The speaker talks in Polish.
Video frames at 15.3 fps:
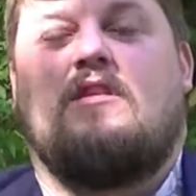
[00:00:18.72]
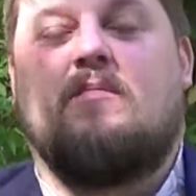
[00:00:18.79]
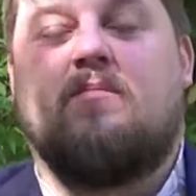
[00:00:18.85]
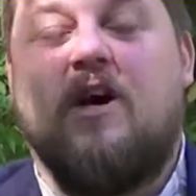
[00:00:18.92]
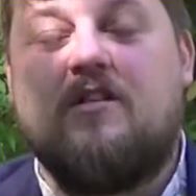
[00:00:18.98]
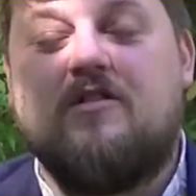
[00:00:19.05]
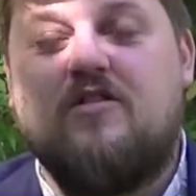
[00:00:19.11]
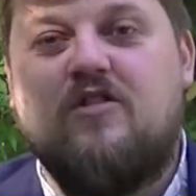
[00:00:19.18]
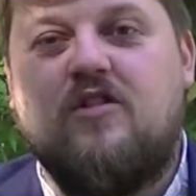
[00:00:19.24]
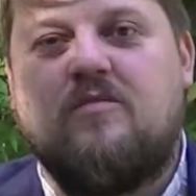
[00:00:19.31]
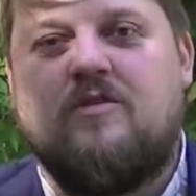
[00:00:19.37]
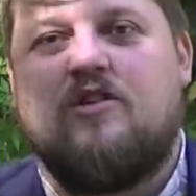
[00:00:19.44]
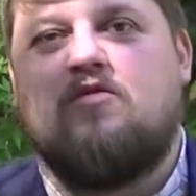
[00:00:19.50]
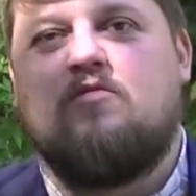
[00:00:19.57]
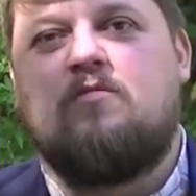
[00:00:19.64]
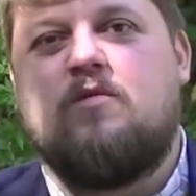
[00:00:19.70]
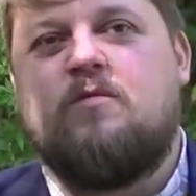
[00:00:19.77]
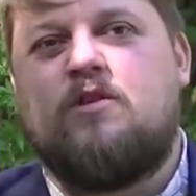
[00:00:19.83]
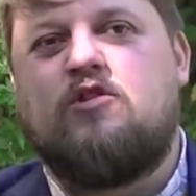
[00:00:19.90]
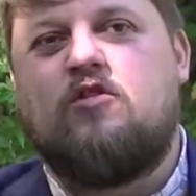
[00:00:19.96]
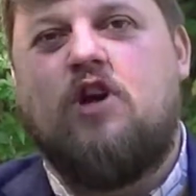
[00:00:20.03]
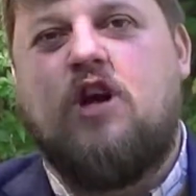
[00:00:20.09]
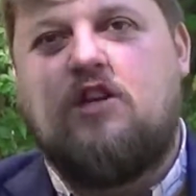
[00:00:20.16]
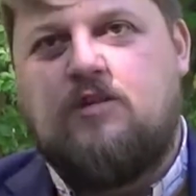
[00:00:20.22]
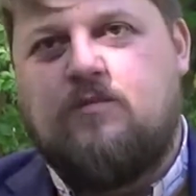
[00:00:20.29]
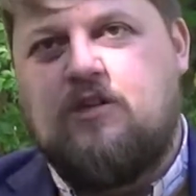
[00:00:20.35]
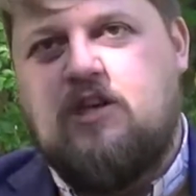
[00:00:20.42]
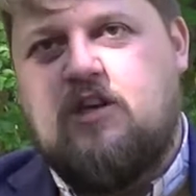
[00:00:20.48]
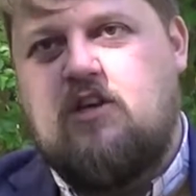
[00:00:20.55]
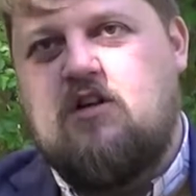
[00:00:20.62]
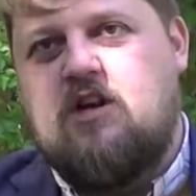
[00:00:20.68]
Bardzo dobrze. Tu my szukaliśmy
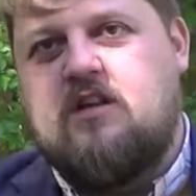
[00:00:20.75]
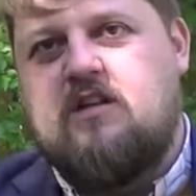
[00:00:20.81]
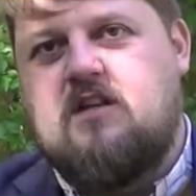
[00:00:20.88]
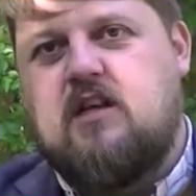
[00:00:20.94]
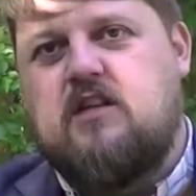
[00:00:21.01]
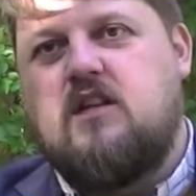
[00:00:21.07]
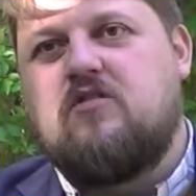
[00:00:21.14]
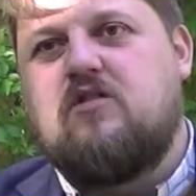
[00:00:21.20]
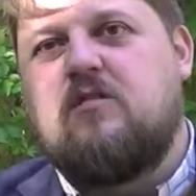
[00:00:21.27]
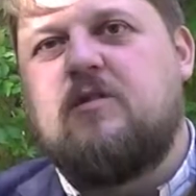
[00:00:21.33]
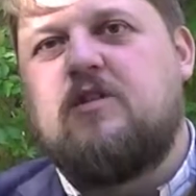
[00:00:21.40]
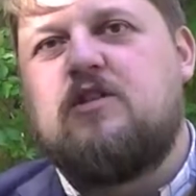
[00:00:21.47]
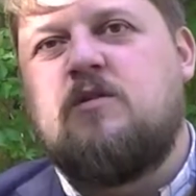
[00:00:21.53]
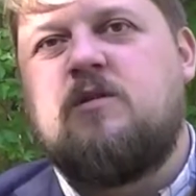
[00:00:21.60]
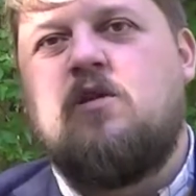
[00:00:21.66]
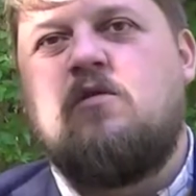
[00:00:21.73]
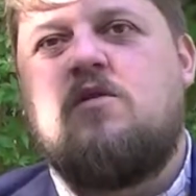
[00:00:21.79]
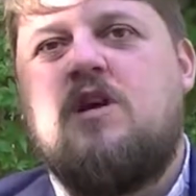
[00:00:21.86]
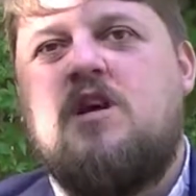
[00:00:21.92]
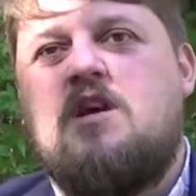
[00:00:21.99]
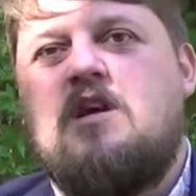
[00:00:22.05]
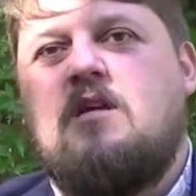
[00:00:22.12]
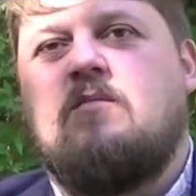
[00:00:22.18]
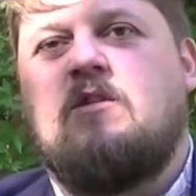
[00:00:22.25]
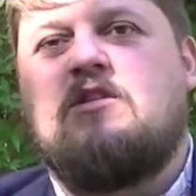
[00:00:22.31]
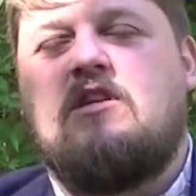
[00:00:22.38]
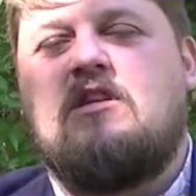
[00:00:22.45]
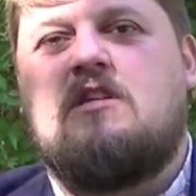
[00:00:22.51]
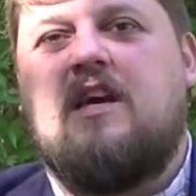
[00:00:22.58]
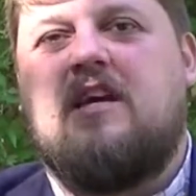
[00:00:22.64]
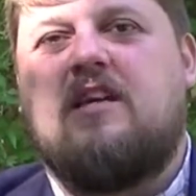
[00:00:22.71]
takiego kandydata, który będzie miał,
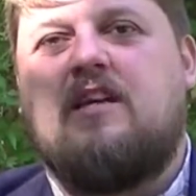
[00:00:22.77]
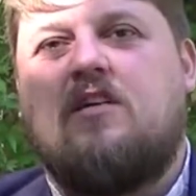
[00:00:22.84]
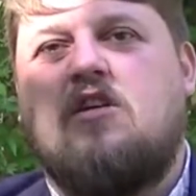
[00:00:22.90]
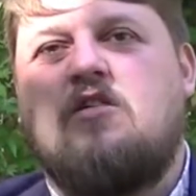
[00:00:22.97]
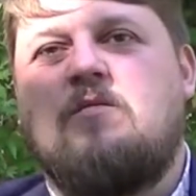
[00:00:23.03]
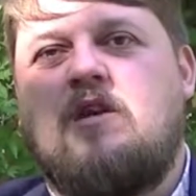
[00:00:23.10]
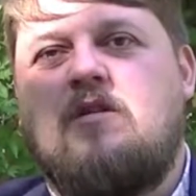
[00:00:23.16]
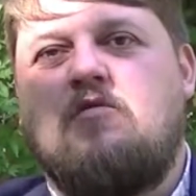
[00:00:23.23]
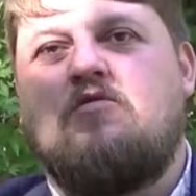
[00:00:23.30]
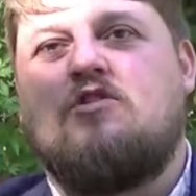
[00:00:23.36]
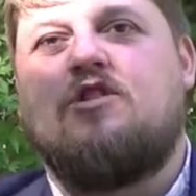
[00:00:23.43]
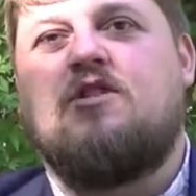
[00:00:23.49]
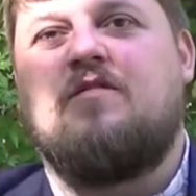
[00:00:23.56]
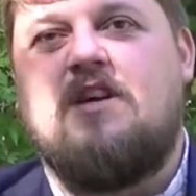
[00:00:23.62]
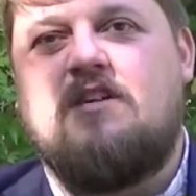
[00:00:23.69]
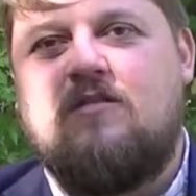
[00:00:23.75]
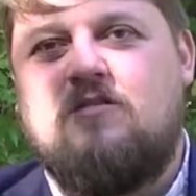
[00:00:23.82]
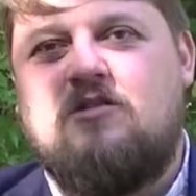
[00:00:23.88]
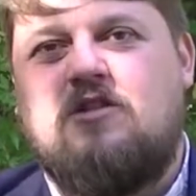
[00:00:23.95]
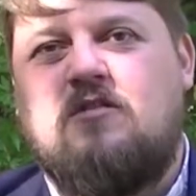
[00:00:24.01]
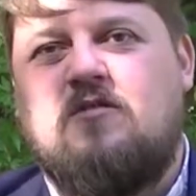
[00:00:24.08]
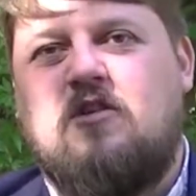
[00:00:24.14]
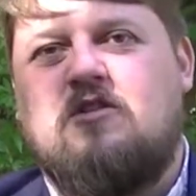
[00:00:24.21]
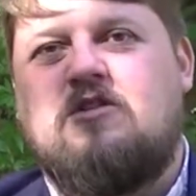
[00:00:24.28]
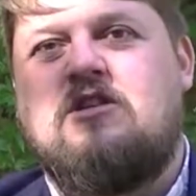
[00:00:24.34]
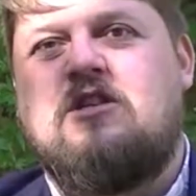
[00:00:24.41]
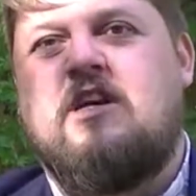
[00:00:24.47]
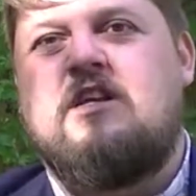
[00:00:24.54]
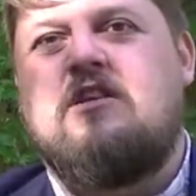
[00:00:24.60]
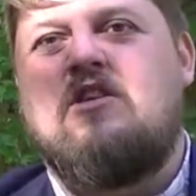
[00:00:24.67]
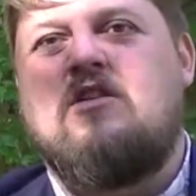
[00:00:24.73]
będzie, da rękojmie uczciwe, uczciwości,
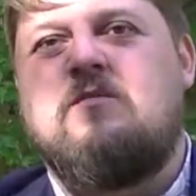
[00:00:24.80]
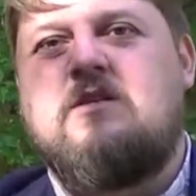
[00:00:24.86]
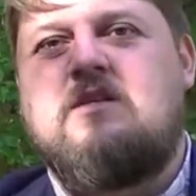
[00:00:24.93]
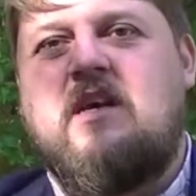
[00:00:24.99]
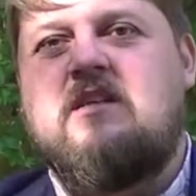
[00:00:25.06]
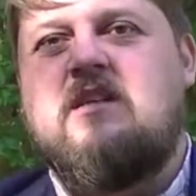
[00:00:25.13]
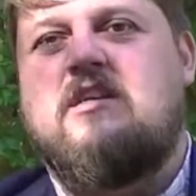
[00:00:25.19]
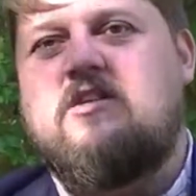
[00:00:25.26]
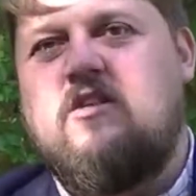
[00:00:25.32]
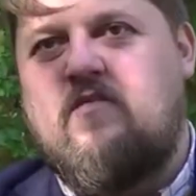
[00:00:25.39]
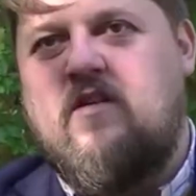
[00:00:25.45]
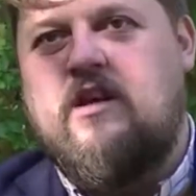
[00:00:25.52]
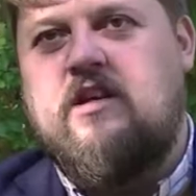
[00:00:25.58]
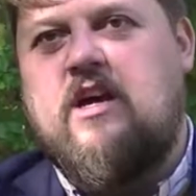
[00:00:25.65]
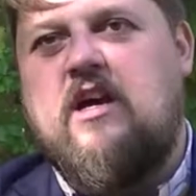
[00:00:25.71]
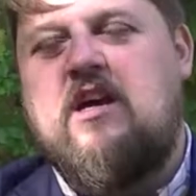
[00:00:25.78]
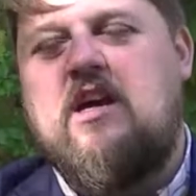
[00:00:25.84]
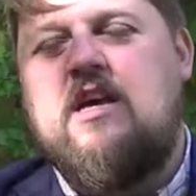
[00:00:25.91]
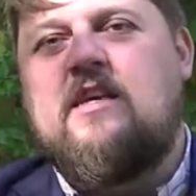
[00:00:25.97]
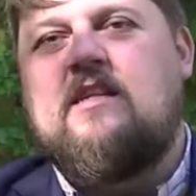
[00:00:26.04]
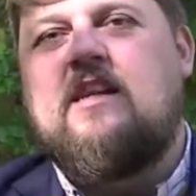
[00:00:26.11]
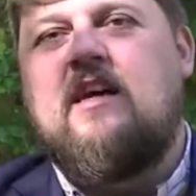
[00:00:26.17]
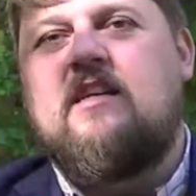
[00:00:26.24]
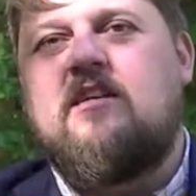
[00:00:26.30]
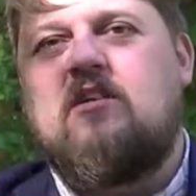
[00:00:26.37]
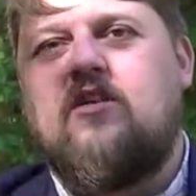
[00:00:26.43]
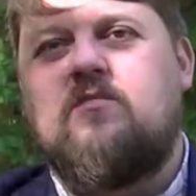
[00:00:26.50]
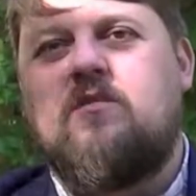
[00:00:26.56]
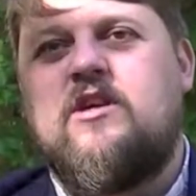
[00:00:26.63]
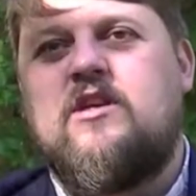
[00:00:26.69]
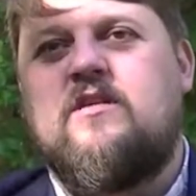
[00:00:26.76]
da rękojmie zaangażowania, da
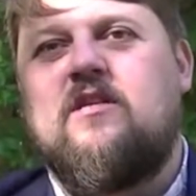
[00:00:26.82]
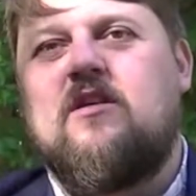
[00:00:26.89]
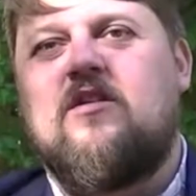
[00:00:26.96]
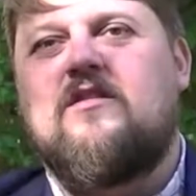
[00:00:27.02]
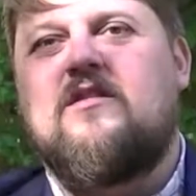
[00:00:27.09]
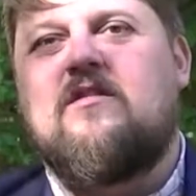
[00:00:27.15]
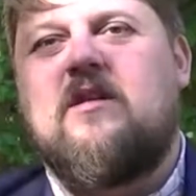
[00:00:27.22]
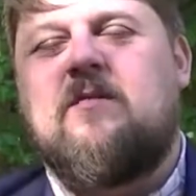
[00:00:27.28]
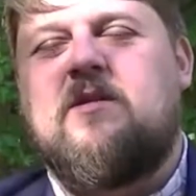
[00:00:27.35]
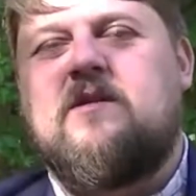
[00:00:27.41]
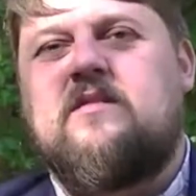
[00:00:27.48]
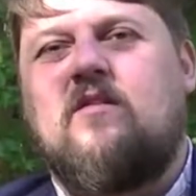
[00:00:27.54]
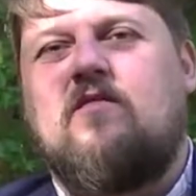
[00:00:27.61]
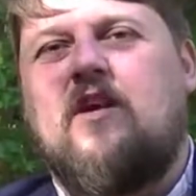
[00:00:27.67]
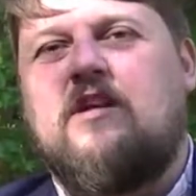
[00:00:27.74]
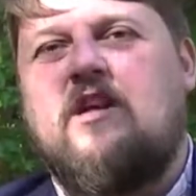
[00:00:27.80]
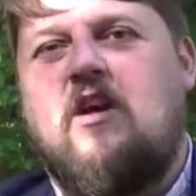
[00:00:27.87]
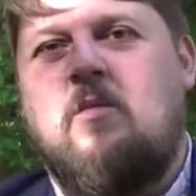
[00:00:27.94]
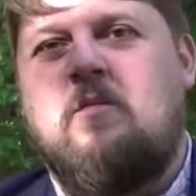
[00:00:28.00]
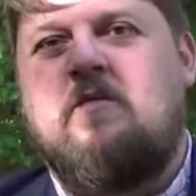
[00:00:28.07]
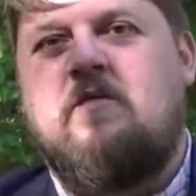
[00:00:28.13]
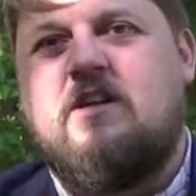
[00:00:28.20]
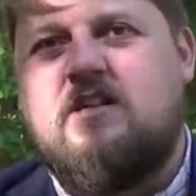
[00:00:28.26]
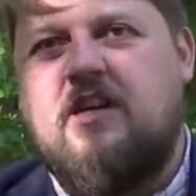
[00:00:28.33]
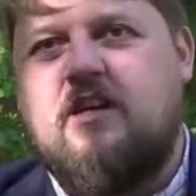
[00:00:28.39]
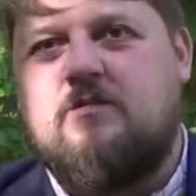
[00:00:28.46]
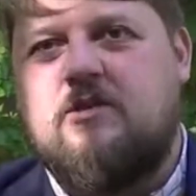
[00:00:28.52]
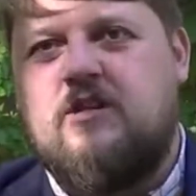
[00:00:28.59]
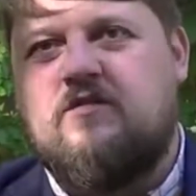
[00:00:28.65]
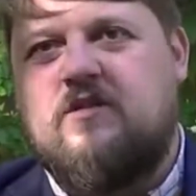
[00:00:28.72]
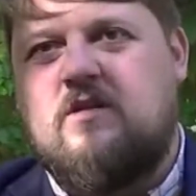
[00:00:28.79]
rękojmie y, reprezentowania obywateli,
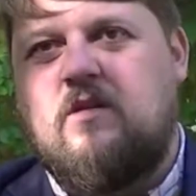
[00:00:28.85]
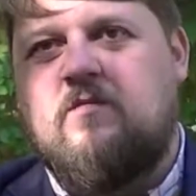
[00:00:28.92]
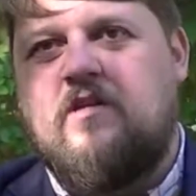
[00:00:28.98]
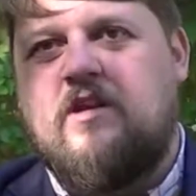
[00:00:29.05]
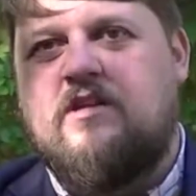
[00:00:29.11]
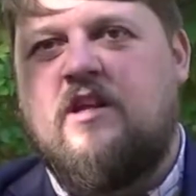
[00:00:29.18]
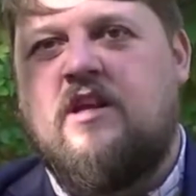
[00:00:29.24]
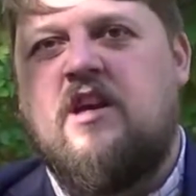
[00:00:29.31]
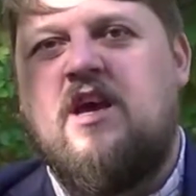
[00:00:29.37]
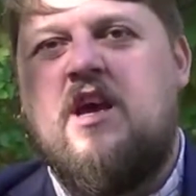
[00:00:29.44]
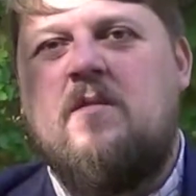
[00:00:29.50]
przede wszystkim obywateli.